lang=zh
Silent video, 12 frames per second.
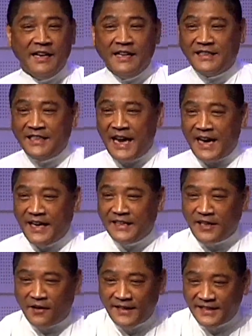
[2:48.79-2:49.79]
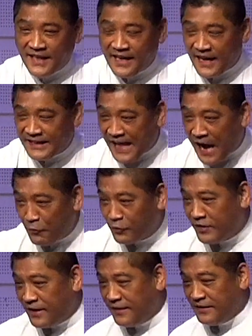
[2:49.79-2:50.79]
竟然可以叫那些来打我
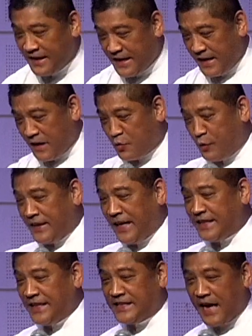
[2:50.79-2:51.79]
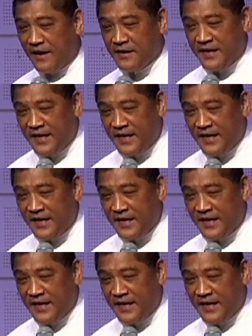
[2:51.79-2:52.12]
的人一个一个跪在地上，